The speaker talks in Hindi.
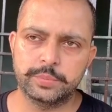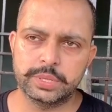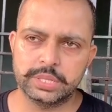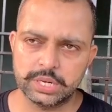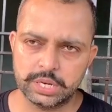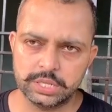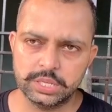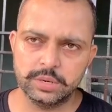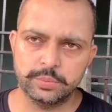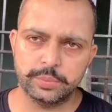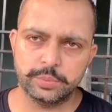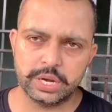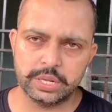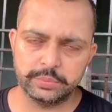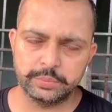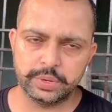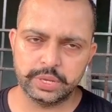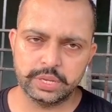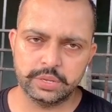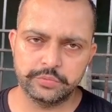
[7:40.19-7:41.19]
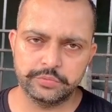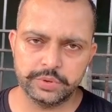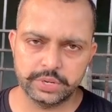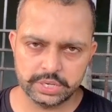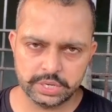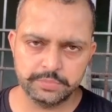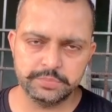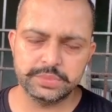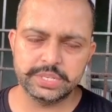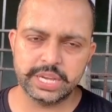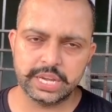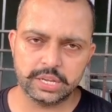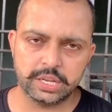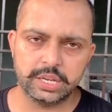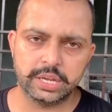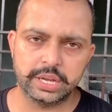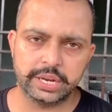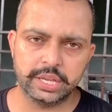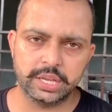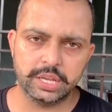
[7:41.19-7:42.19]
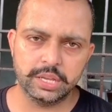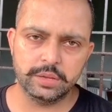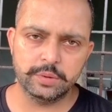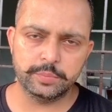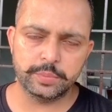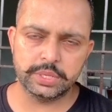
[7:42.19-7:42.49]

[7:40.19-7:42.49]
पंद्रह दिन बाद में फिर हम चेक करेंगे